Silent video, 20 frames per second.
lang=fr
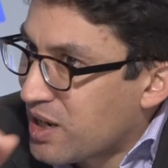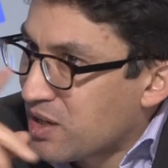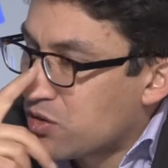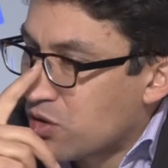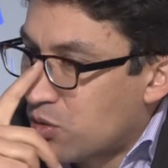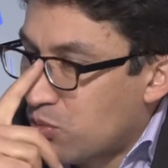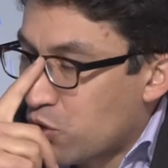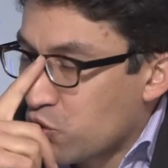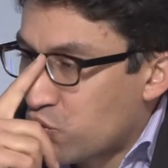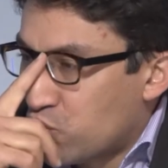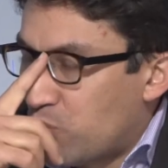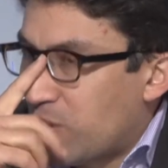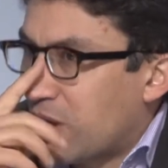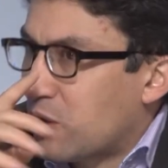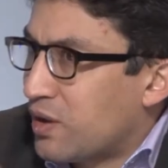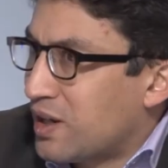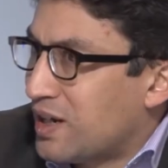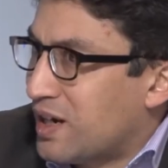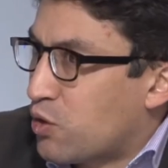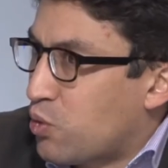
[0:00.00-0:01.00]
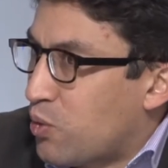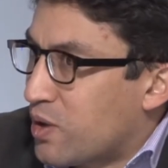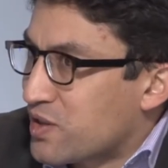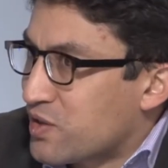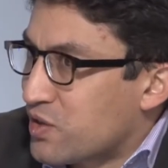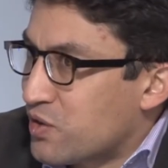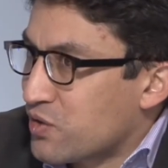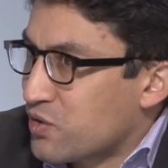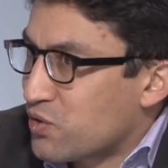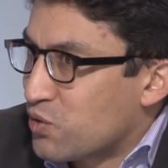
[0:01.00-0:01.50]
seulement, je vous parlerai de la
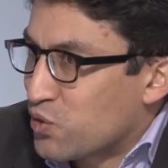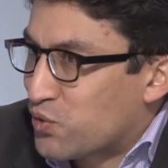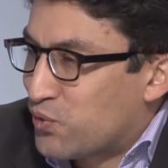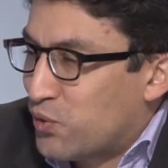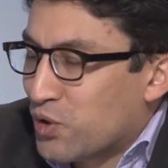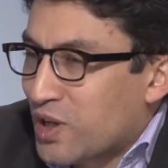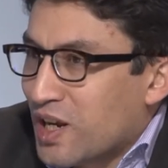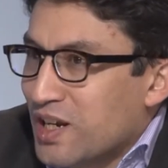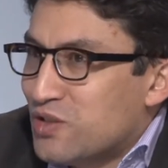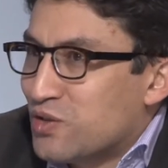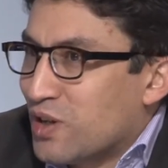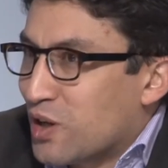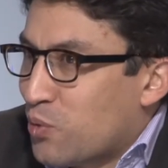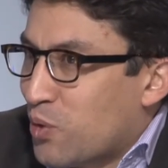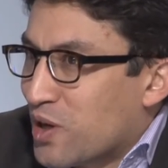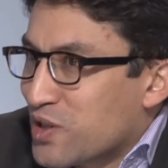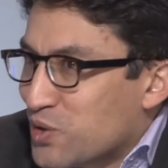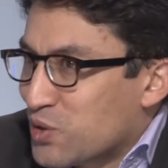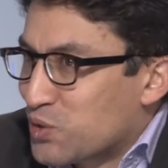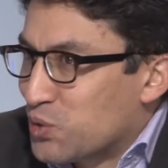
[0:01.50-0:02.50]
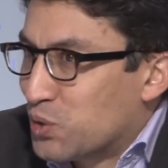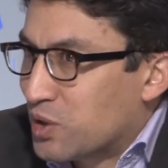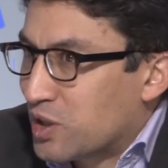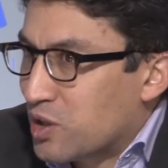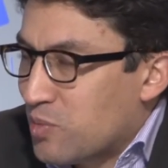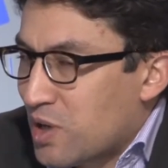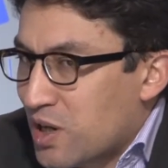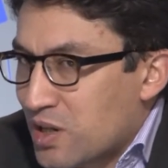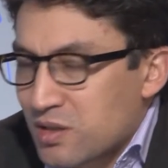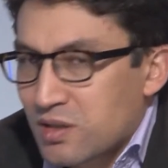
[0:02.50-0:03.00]
croissance. On se focalise sur la croissance au
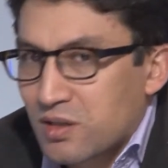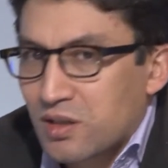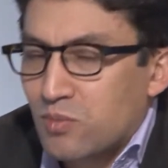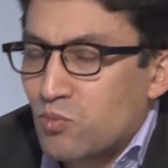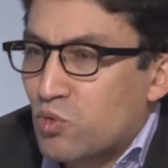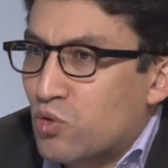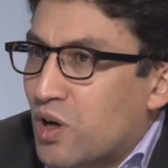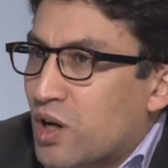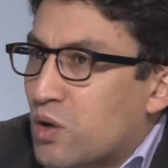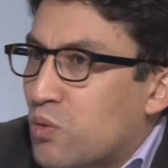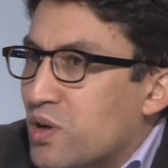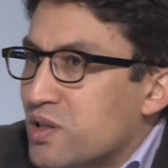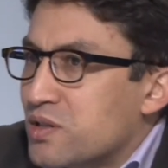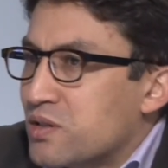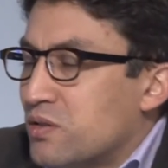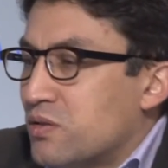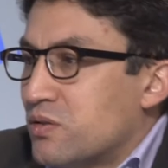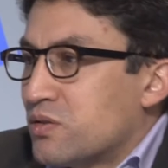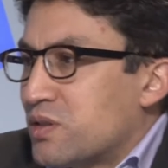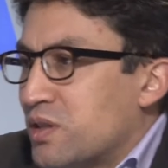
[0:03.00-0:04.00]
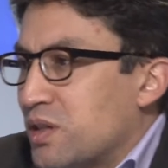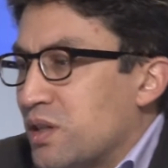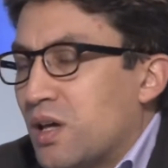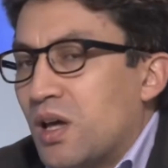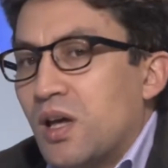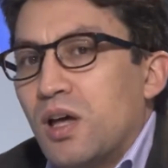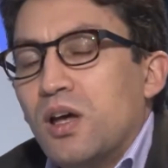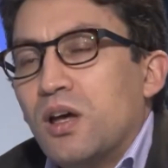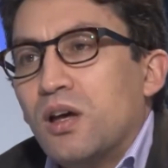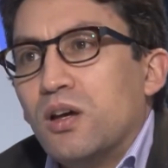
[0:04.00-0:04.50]
trimestre. Et bon, la croissance est
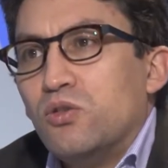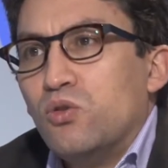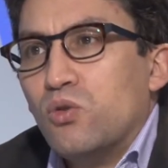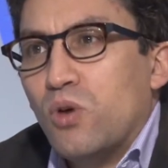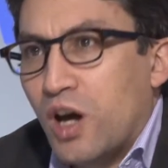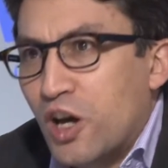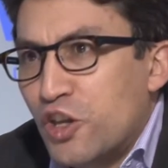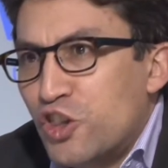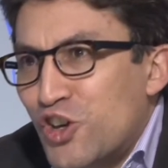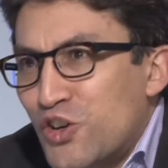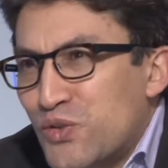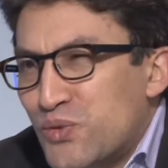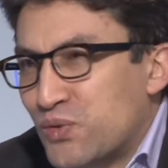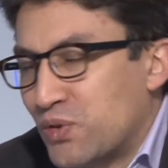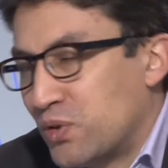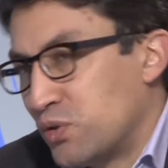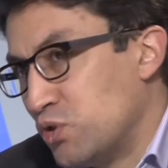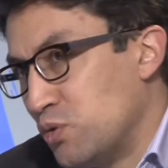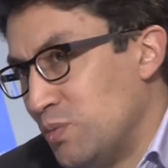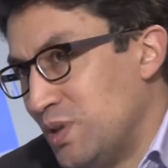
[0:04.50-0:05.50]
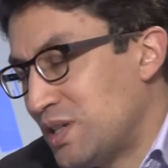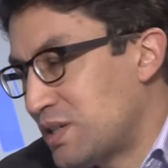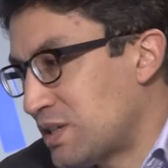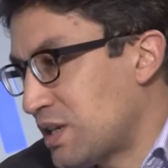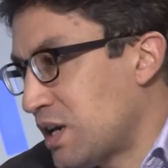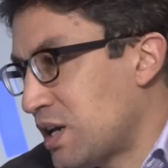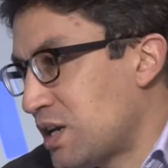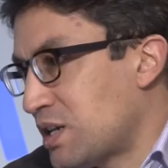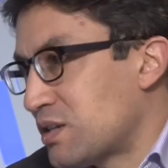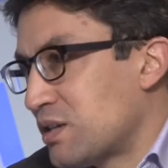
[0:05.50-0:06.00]
de 1,9 en
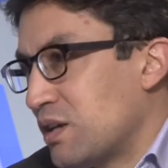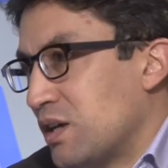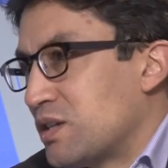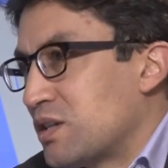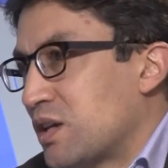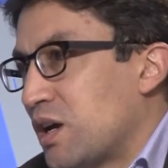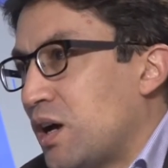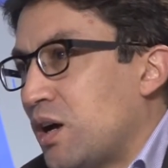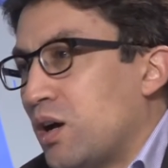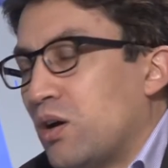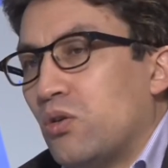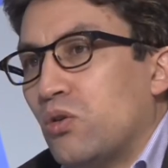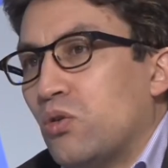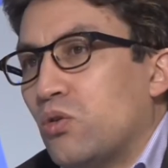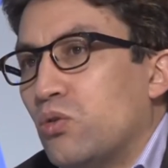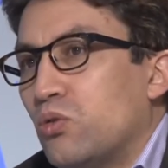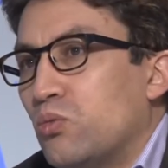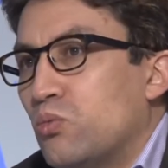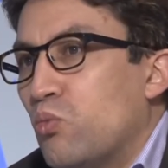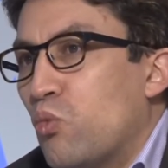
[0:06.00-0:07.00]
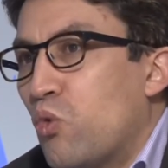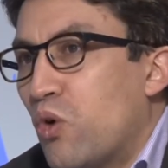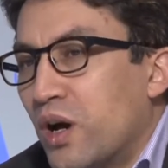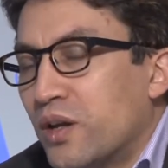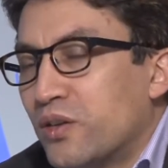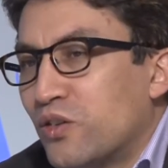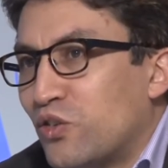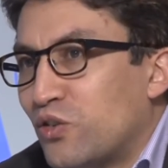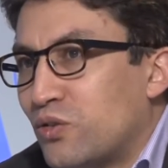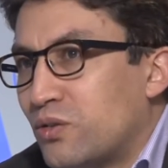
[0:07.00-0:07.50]
2016. Elle sera euh,
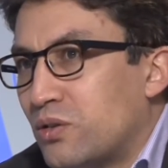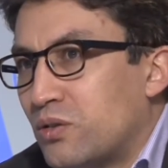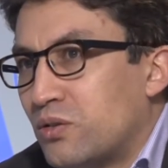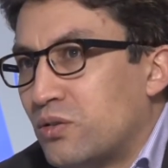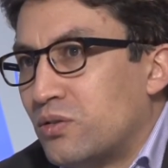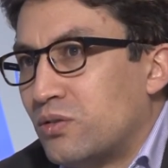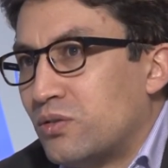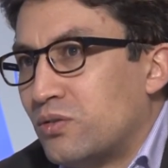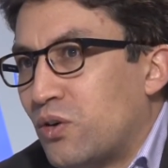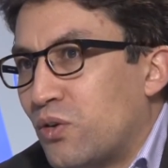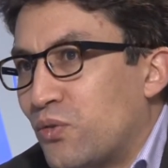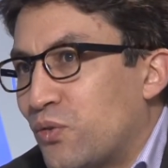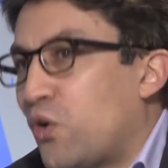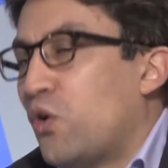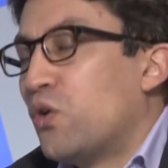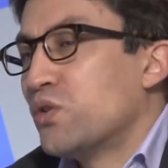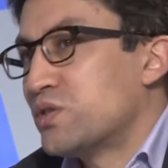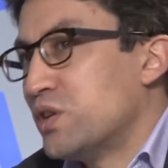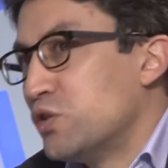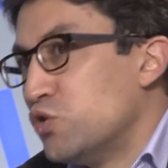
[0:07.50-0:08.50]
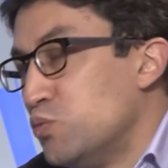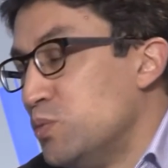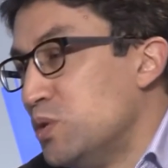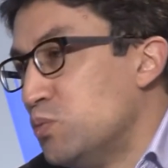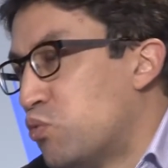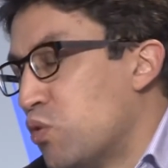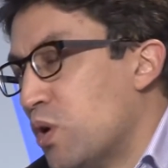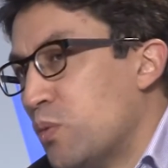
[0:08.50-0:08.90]
moindre en, France d'un demi-point